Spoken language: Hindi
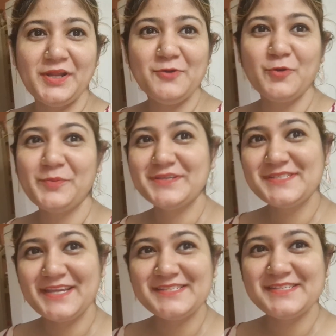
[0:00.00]
मॉर्निंग होप
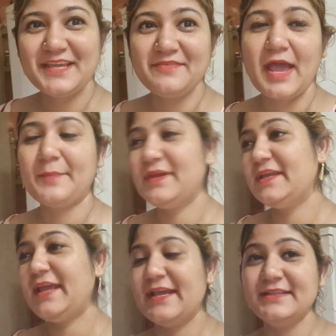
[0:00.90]
यू स्टेइंग सेफ हैप्पी
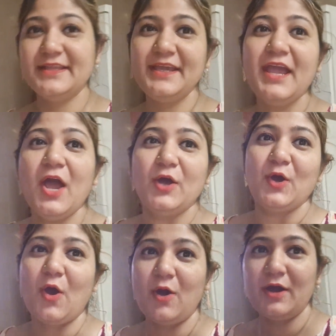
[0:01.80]
एंड हेल्दी
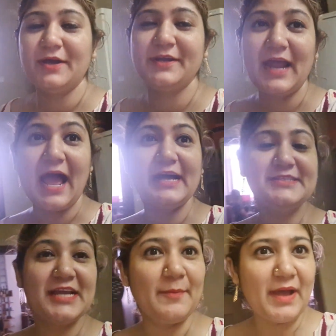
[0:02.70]
और
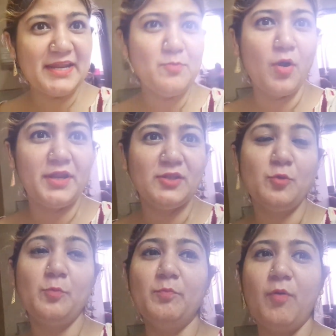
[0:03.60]
आज हमारी मॉर्निंग
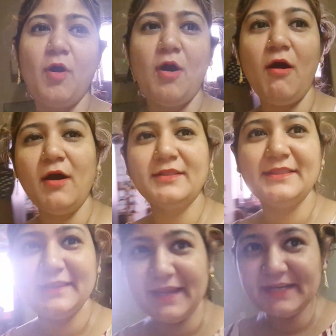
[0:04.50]
तो
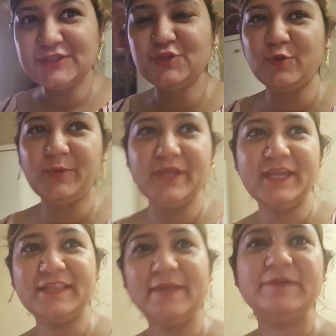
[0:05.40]
बहुत लेट शुरू हुई
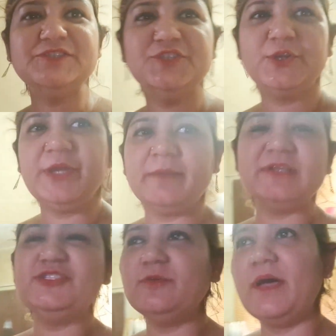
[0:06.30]
है कितने बजे शुरू हुई है
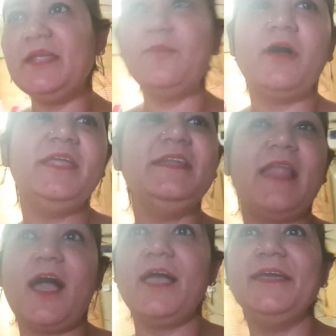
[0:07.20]
बच्चों हमारी मॉर्निंग
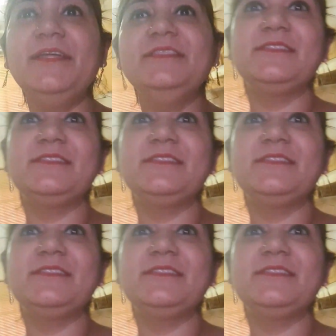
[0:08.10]
नाइन